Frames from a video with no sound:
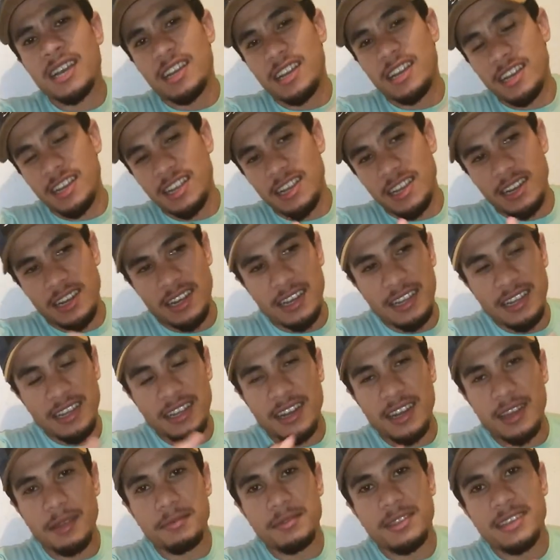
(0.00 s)
اللي اللي
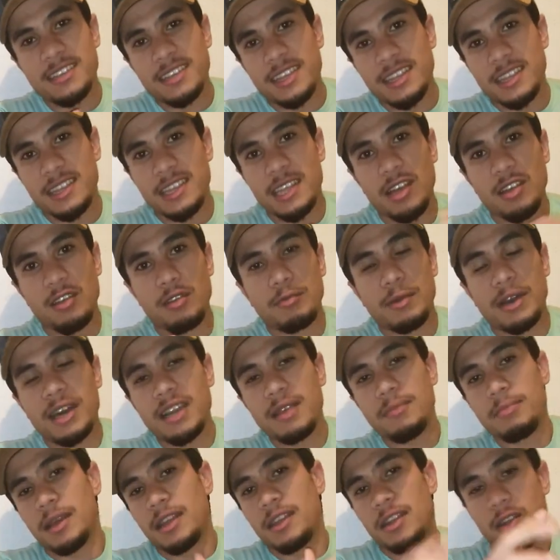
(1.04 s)
يلاه بدات كتدخل
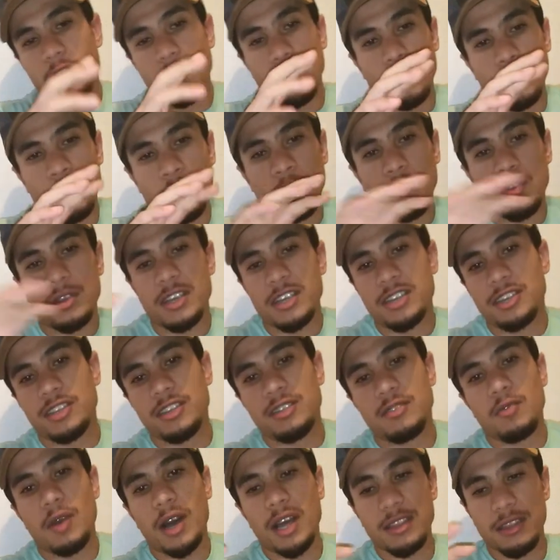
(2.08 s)
المغرب انه
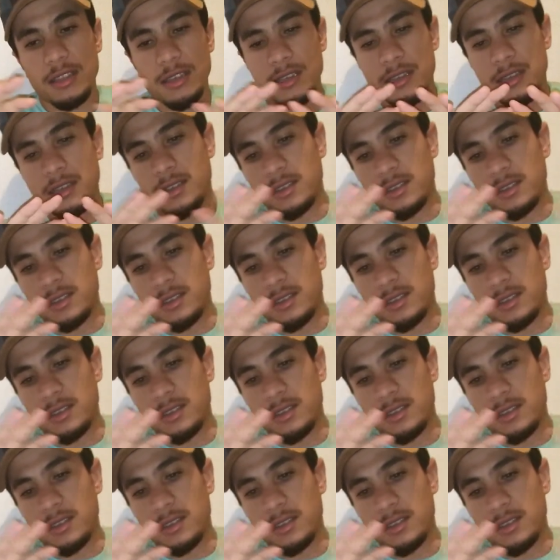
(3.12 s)
كيشد واحد